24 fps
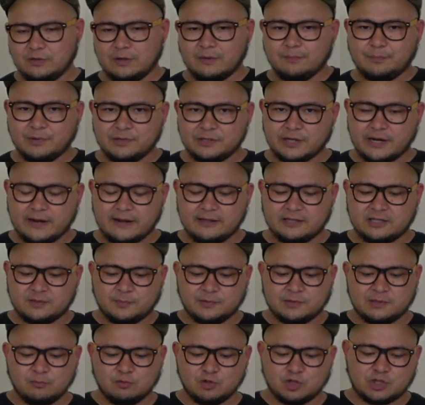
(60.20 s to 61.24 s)
нам понравится,
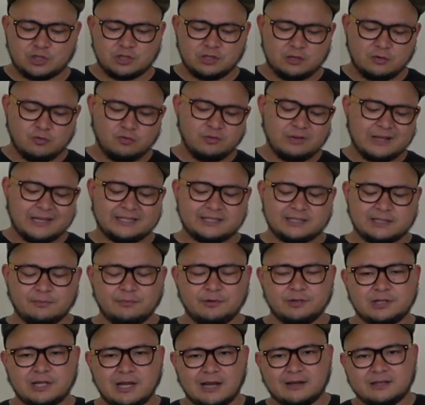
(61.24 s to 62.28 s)
потому что у нас
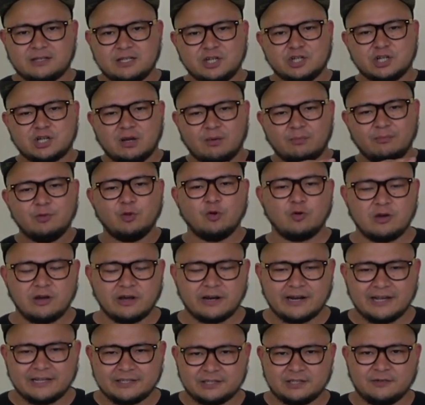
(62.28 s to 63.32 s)
там и так слишком
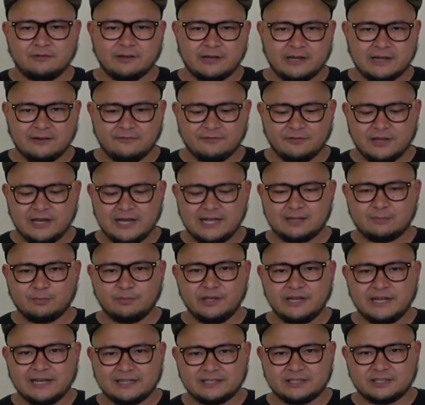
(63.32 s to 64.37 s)
много разного говна от
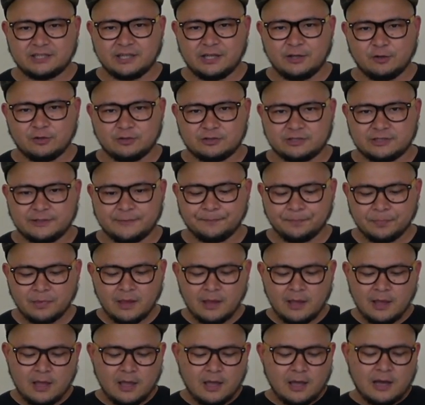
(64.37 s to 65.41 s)
меня остается.
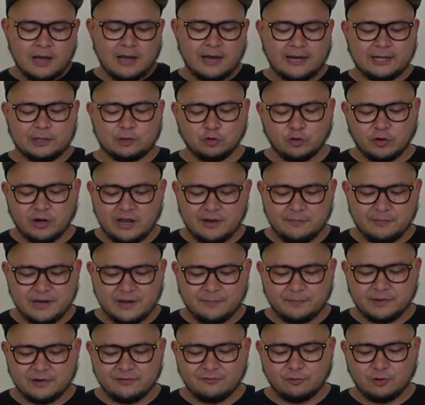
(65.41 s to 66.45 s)
А, которые мне
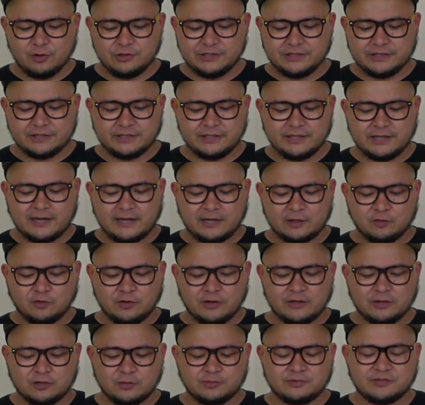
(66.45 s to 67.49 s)
привозят и на
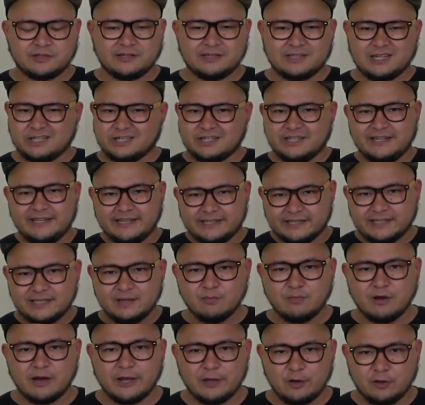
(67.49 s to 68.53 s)
которые, собственно, даже не
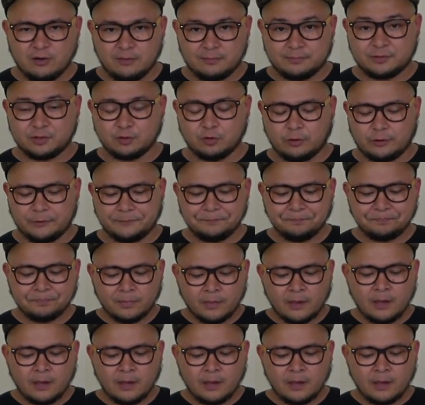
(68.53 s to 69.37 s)
снимаю обзор.